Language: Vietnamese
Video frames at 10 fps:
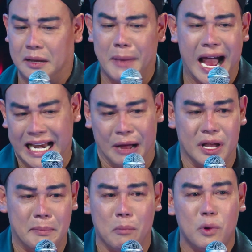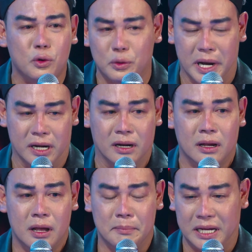vì ba nào giờ ba không có nuôi mình
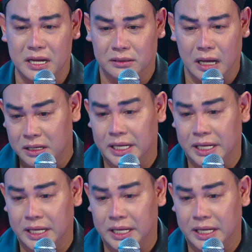mà giờ tự